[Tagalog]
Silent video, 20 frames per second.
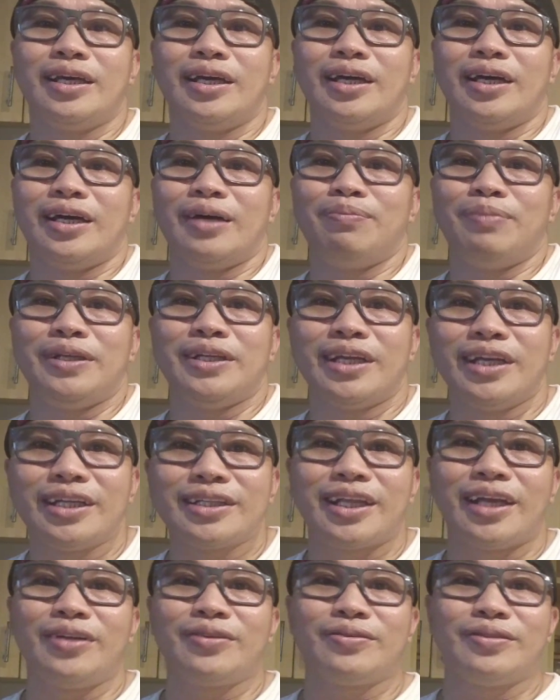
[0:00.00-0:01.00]
Uh,
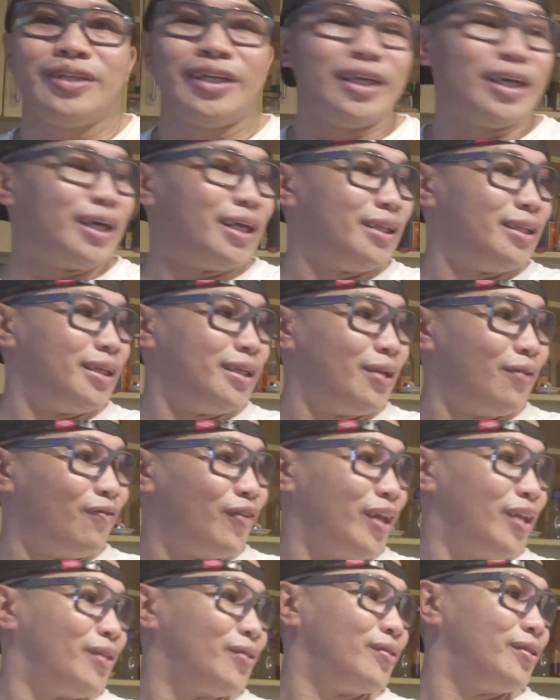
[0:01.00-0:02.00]
binalatan ko na yan,
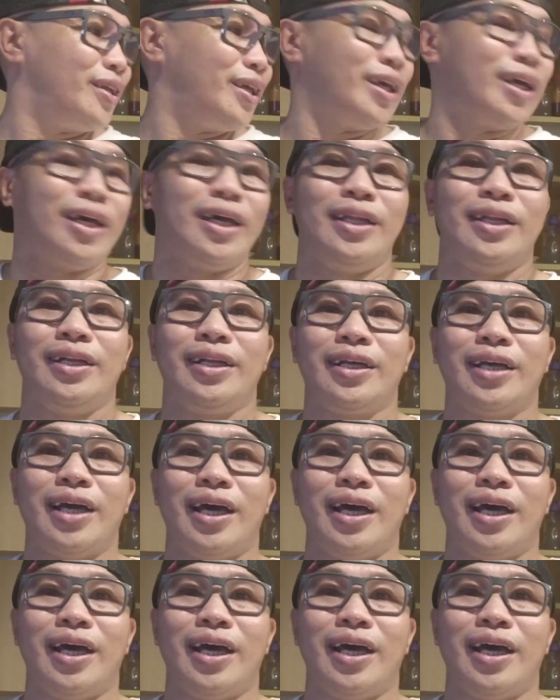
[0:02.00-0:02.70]
dinivein ko na yan.